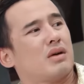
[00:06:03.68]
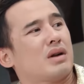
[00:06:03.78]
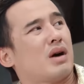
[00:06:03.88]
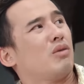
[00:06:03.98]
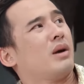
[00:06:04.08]

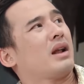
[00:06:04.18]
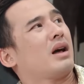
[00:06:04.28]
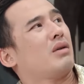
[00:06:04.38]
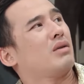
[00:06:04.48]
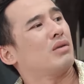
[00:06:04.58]
Con đâu biết
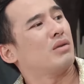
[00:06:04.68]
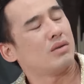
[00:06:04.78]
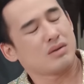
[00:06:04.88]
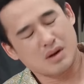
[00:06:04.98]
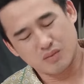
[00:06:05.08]
đâu
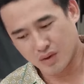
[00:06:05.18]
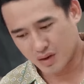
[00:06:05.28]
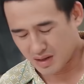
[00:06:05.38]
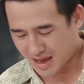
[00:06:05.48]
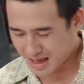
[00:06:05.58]
Ủa nó không
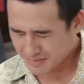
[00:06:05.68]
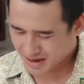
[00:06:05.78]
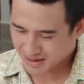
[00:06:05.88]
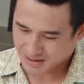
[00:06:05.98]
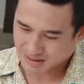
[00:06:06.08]
có nhà bà